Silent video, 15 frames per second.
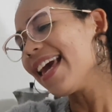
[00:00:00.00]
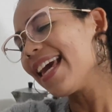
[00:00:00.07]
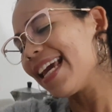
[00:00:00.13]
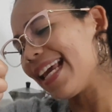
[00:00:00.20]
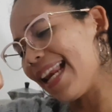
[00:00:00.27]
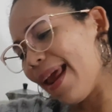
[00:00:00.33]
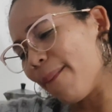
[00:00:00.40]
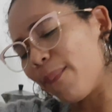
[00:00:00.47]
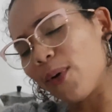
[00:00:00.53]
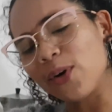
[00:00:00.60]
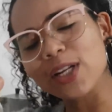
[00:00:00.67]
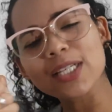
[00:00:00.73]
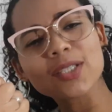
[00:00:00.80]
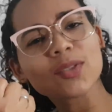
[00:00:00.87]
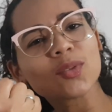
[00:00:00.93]
y le
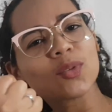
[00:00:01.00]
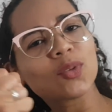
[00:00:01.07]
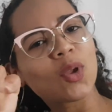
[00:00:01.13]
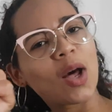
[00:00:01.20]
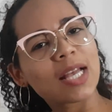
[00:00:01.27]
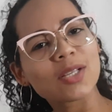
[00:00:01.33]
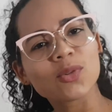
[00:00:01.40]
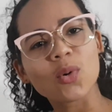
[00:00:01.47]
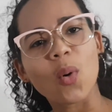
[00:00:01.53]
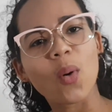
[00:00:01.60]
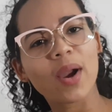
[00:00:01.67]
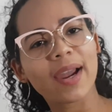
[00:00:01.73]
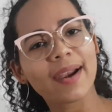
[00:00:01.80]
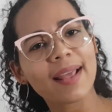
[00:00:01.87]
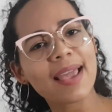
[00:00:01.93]
ponen todas sus
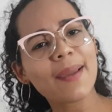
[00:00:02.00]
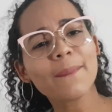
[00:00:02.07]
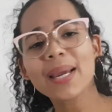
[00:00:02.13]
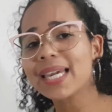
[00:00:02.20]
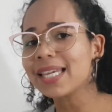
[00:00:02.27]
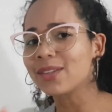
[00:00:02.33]
cremas